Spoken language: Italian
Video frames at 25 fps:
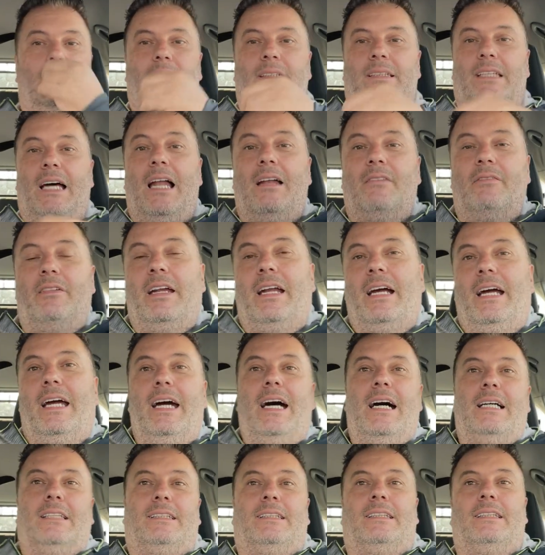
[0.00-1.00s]
Salve
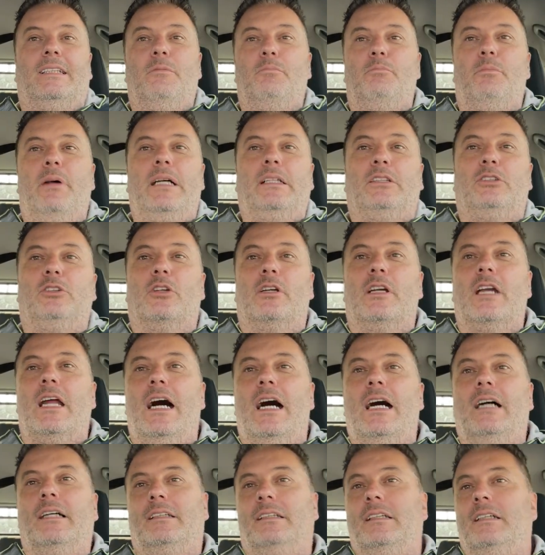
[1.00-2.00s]
ragazzi,
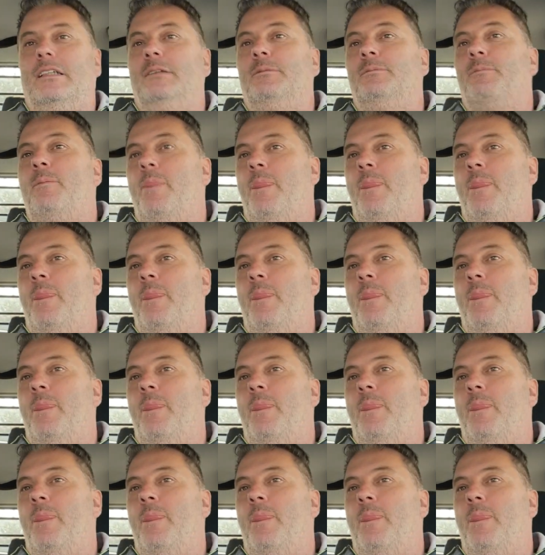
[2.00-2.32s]
bentornati.